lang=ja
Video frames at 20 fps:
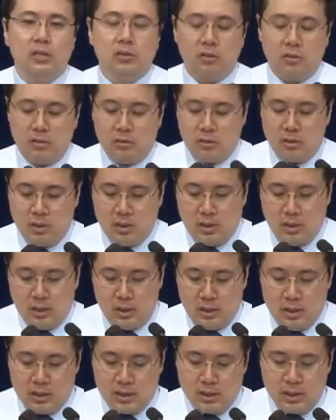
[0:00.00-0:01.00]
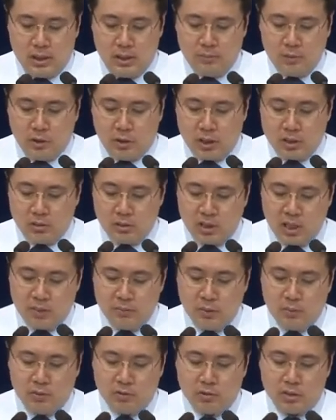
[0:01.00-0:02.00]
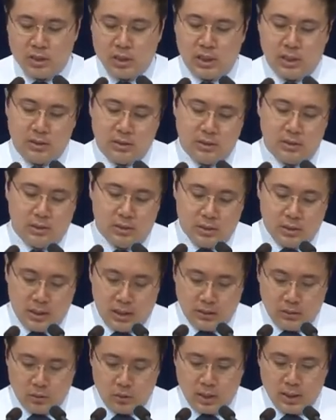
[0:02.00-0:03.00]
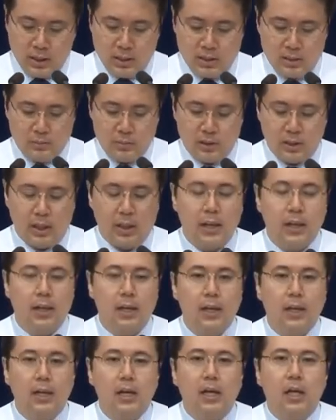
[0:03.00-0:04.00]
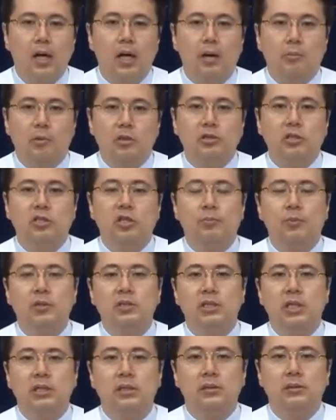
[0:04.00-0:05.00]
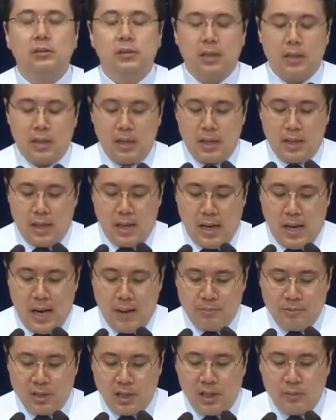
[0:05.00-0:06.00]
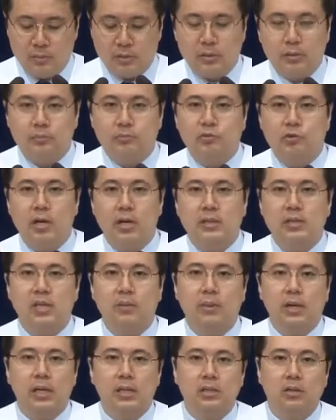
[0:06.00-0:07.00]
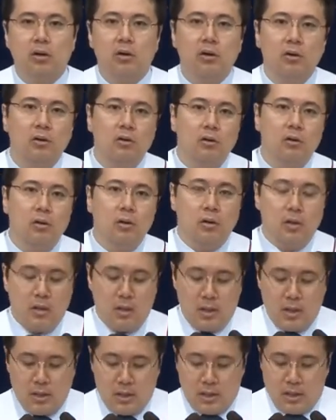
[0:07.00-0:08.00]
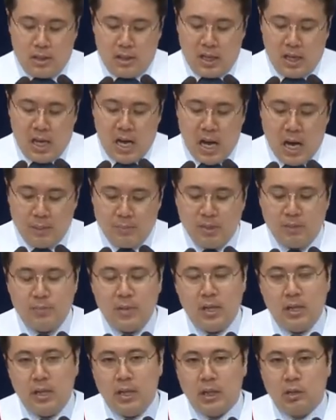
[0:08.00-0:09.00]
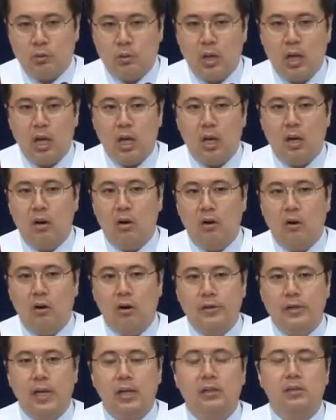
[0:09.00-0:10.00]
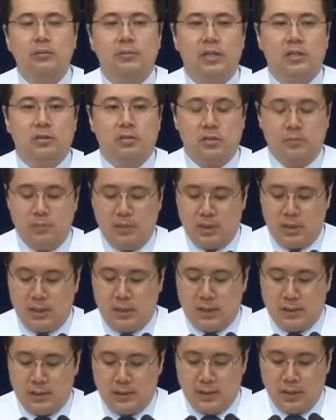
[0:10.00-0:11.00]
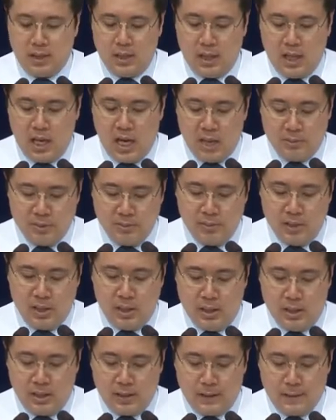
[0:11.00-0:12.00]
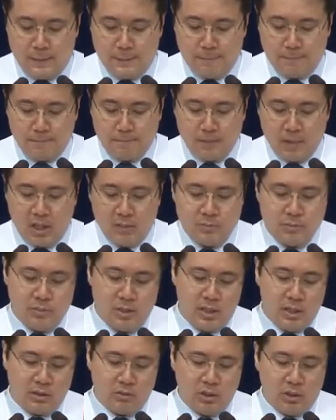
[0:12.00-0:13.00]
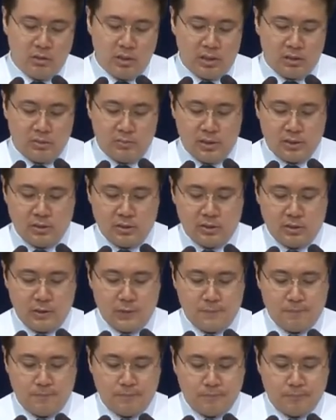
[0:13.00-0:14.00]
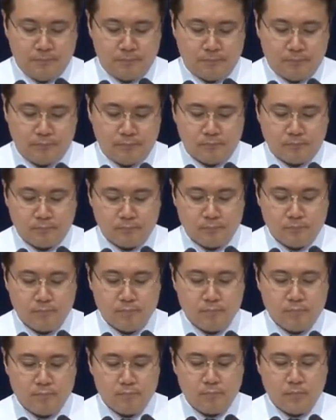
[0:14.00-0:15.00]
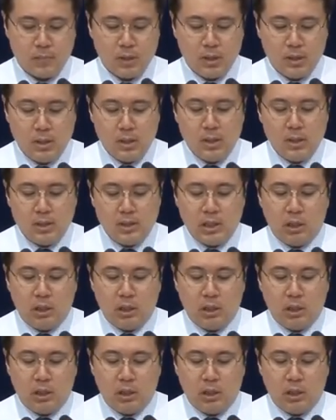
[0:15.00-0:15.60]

行った神アブラハムの信仰の行動について見てみたいと思います。アブラハムの行動について。1つ目に、アブラハムはベールシバでアビメレクと契約を結びました。アビメレクと契約を結びました。